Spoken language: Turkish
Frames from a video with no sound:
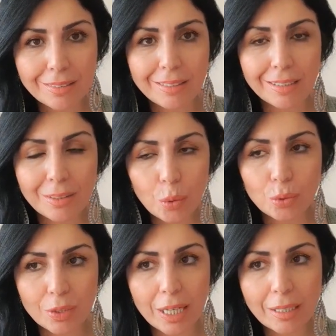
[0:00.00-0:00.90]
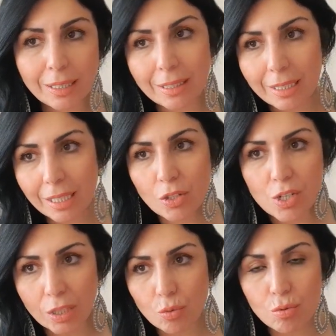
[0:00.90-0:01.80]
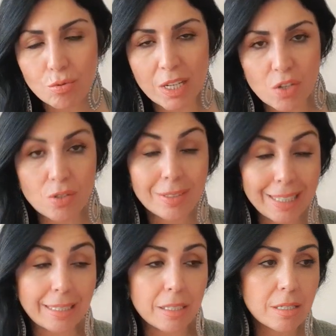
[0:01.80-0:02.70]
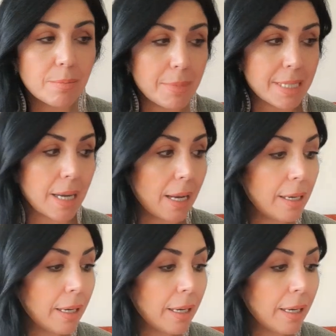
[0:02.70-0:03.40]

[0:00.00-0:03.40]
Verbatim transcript: kanı odur ya kadına yakışan uzun saçtır denir misal.